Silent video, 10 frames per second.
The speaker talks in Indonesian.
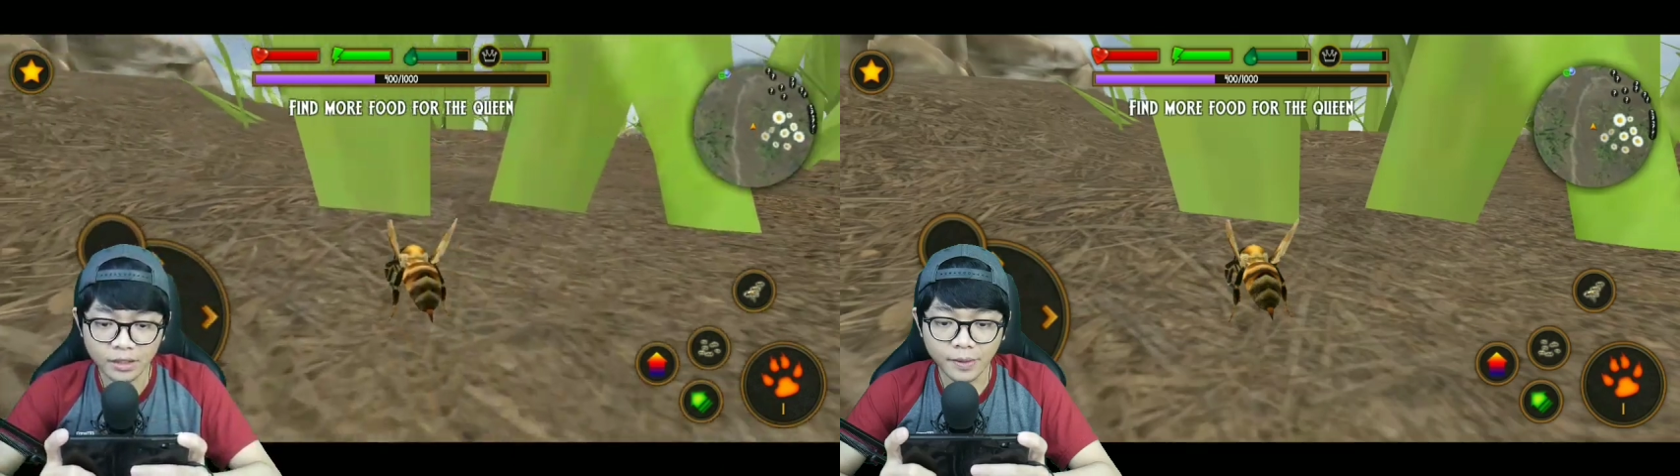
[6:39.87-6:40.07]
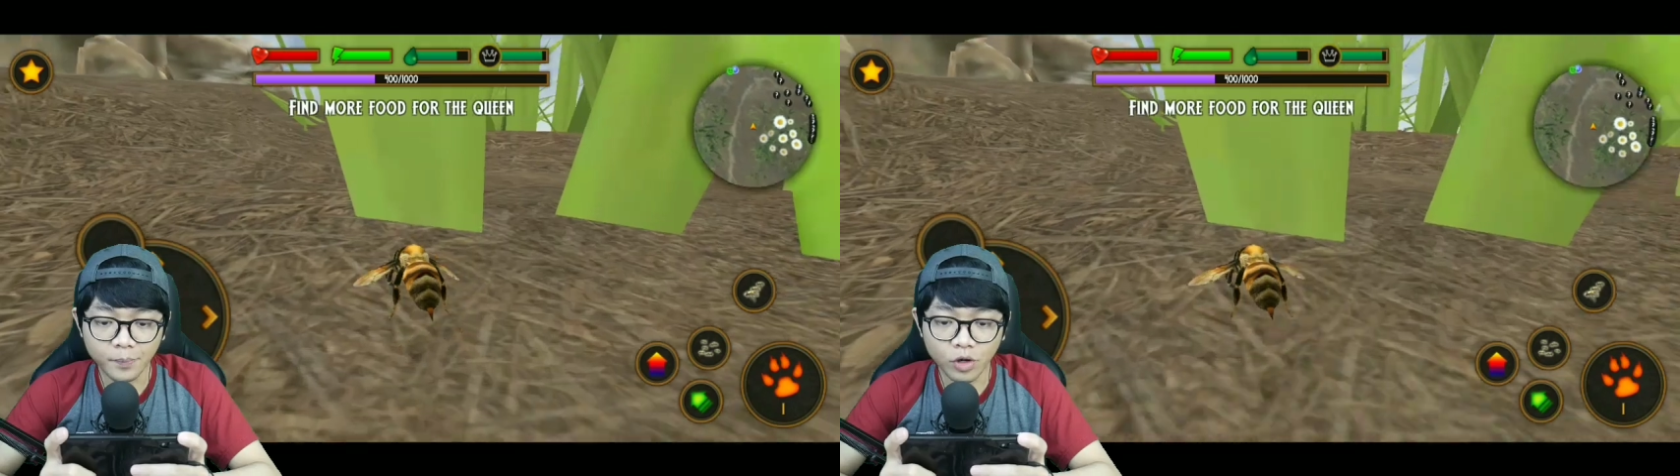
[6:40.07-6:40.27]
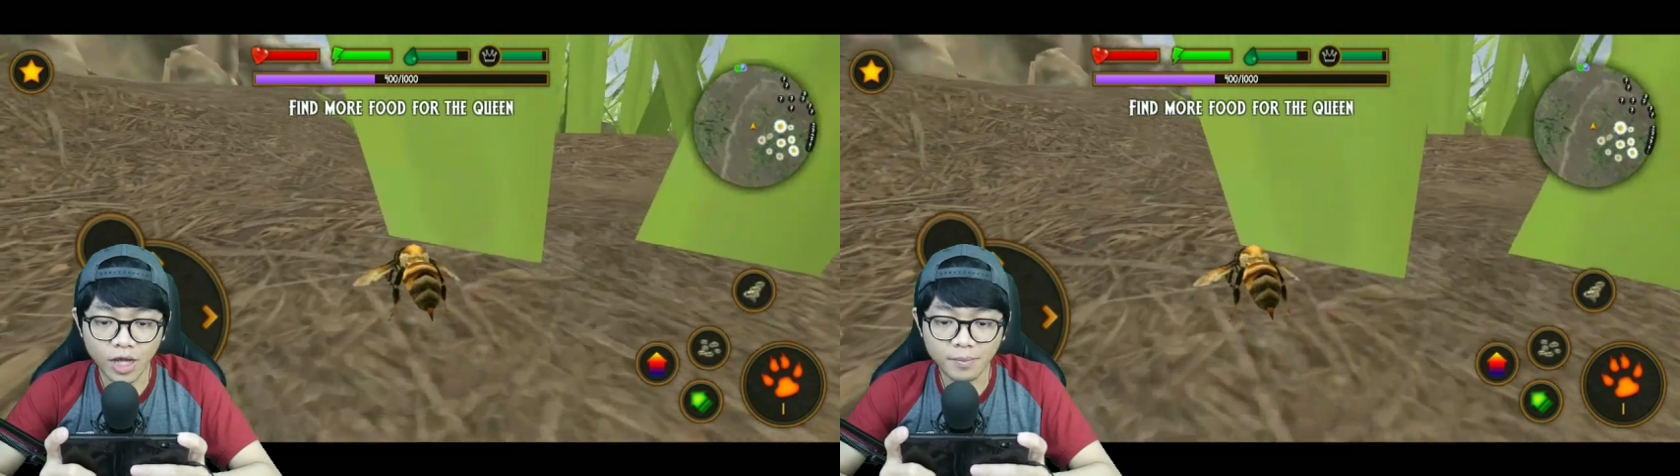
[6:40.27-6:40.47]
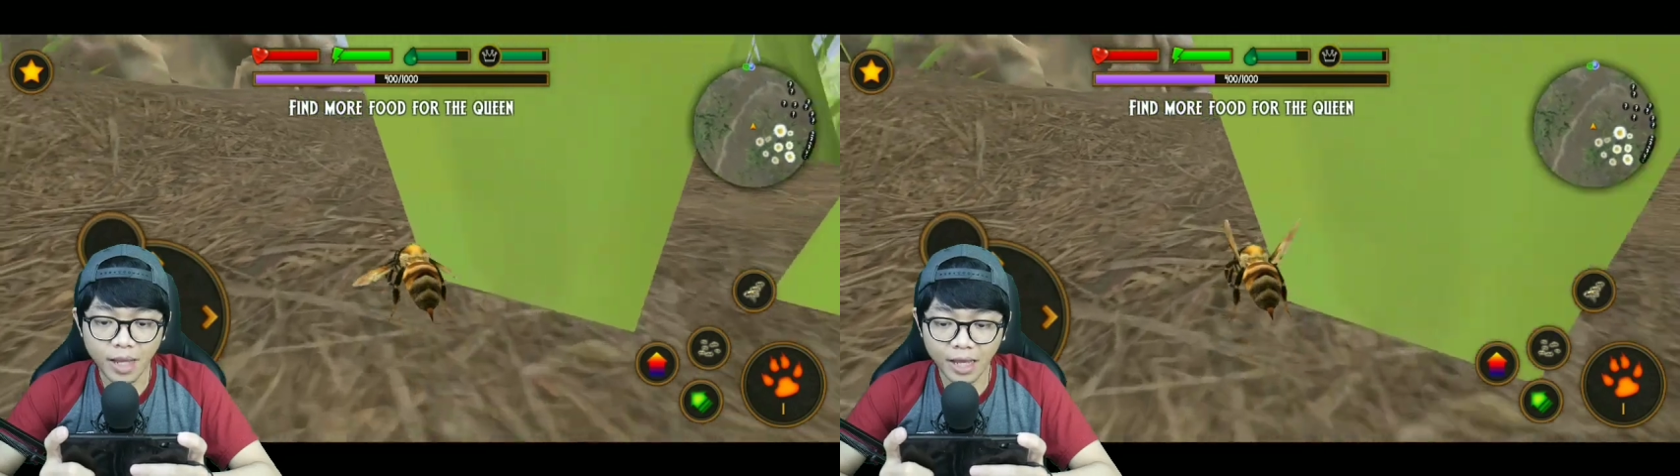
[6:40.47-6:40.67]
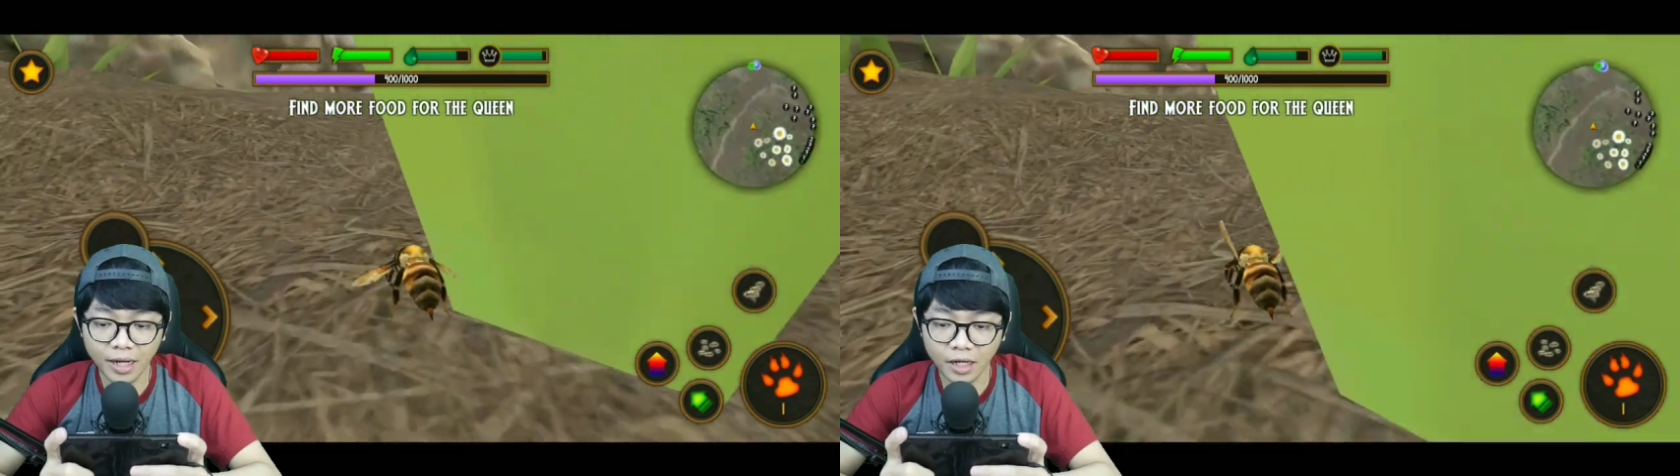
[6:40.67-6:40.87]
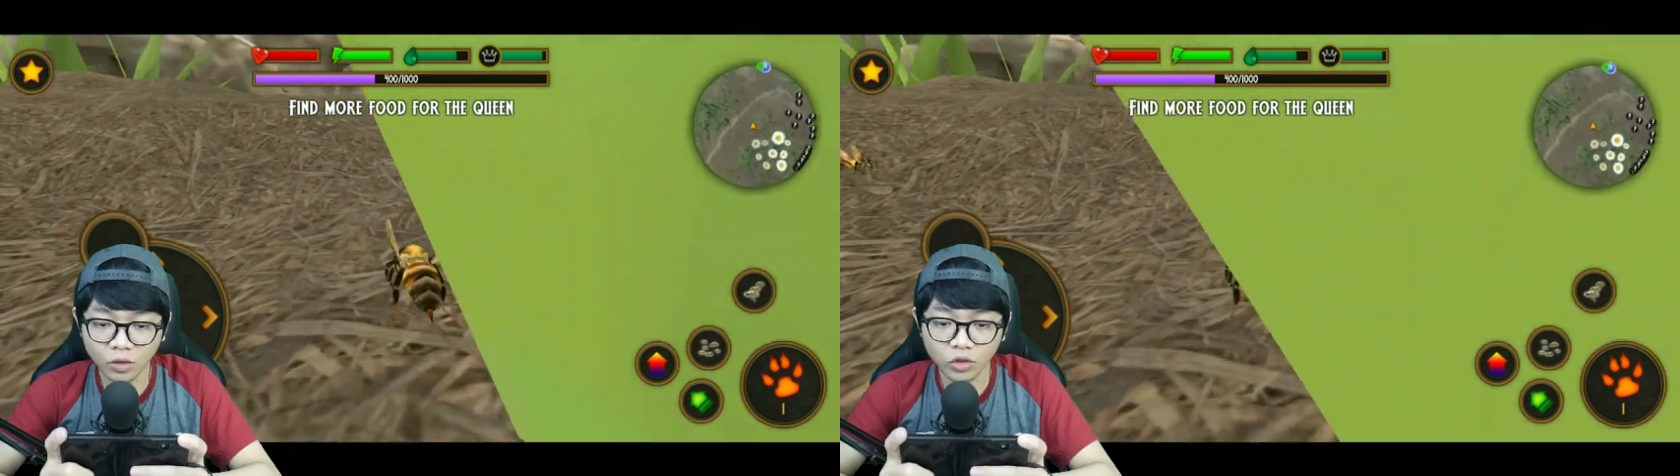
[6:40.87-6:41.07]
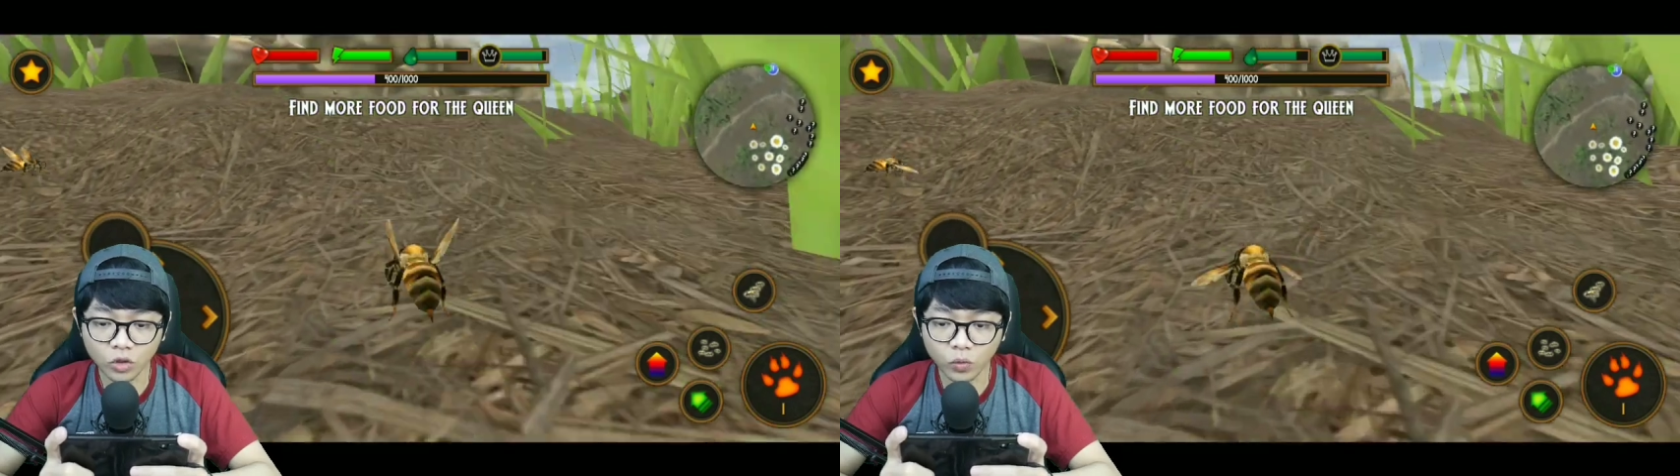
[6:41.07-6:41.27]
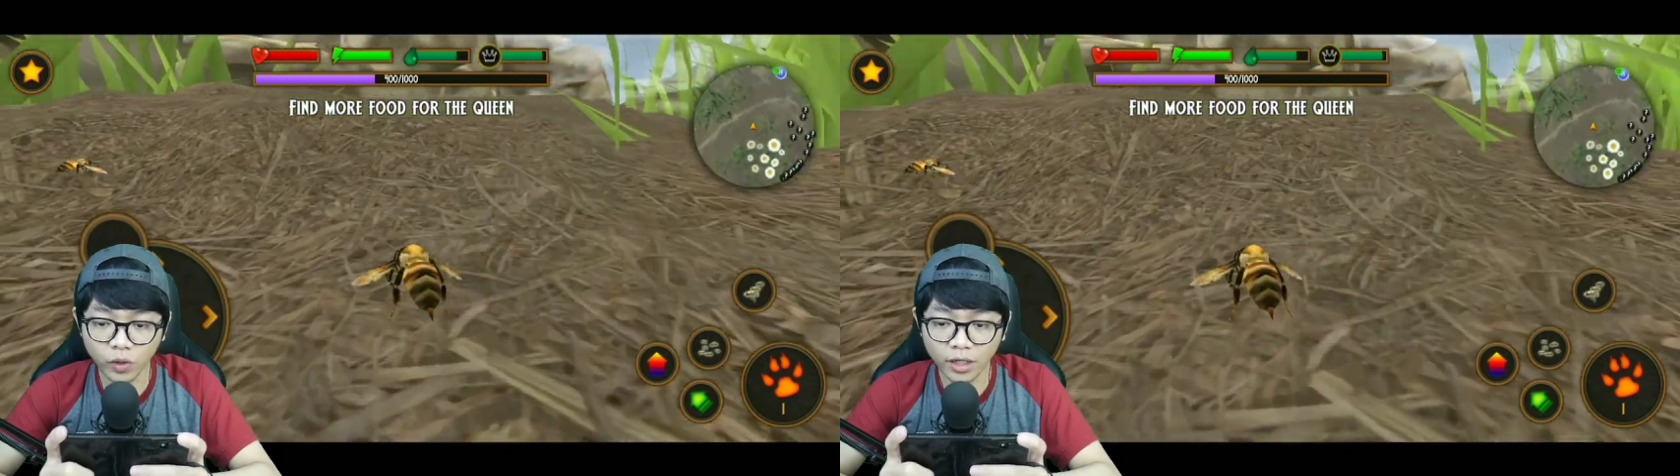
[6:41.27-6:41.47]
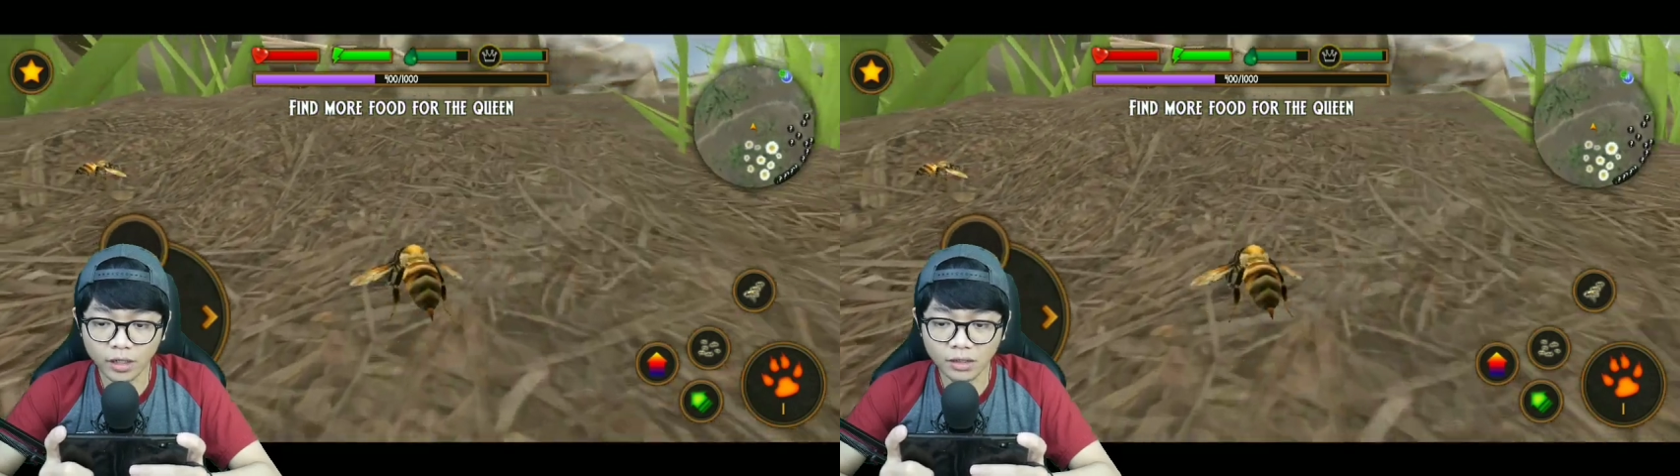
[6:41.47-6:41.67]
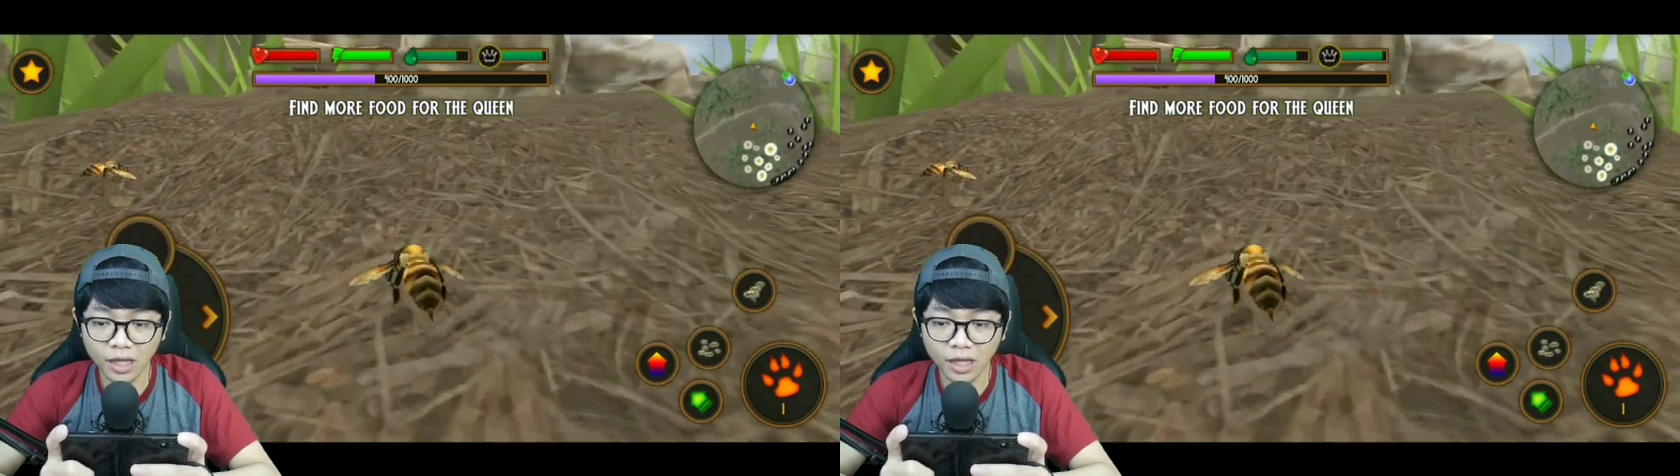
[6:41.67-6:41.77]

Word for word: Temukan makanan untuk Queen.